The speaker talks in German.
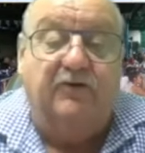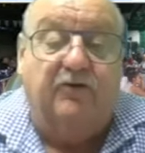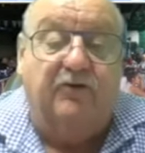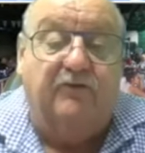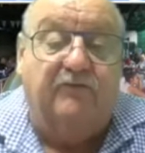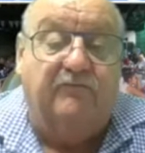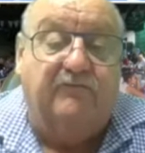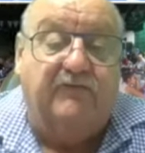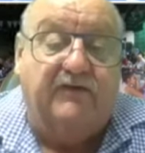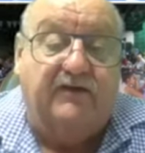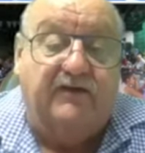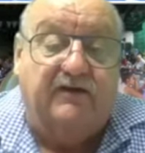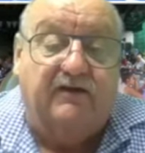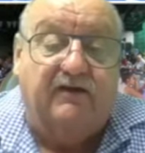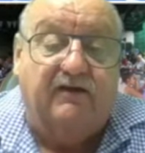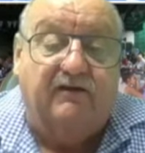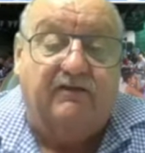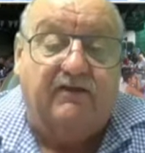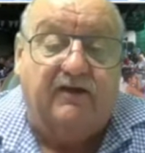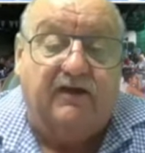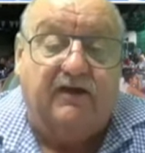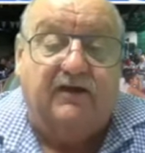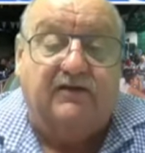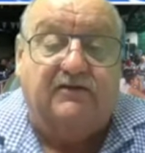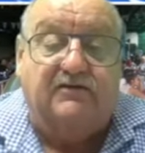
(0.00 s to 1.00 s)
Und wie ihr
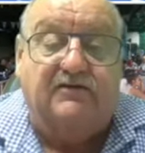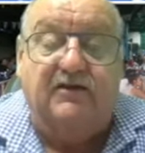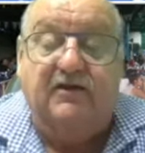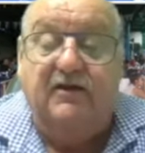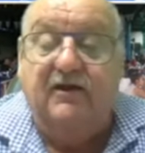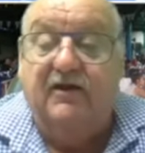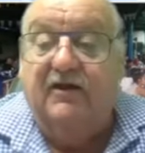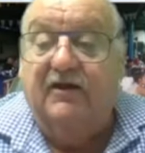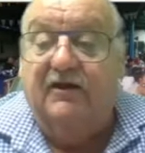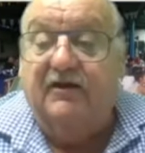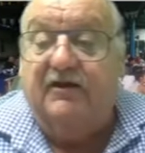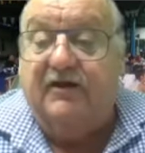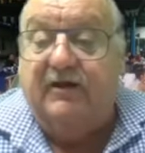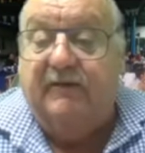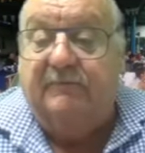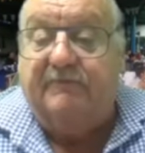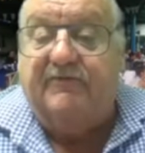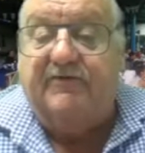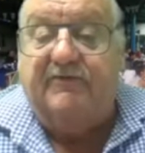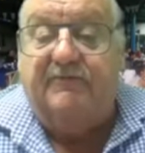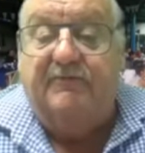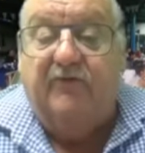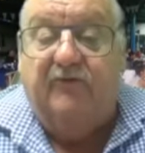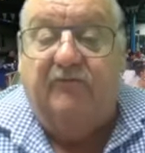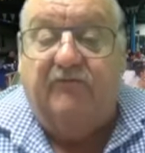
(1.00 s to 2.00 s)
seht,
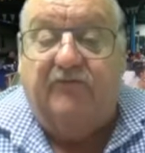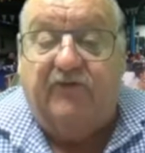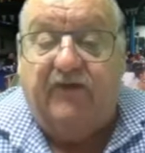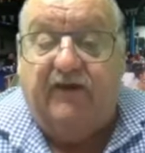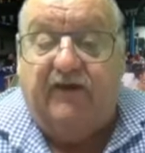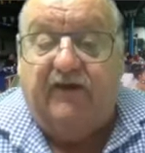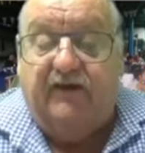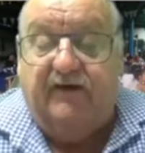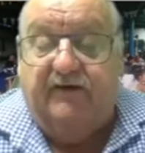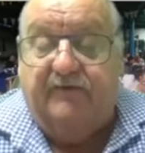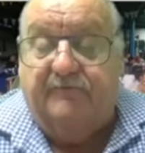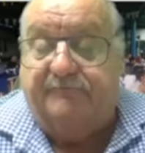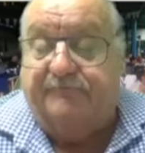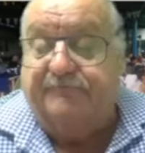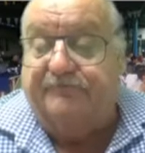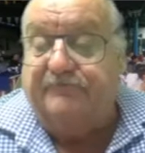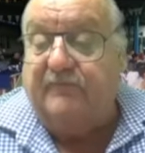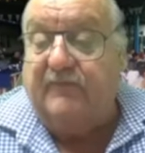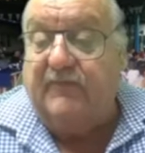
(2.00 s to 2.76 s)
gibt's Buffet.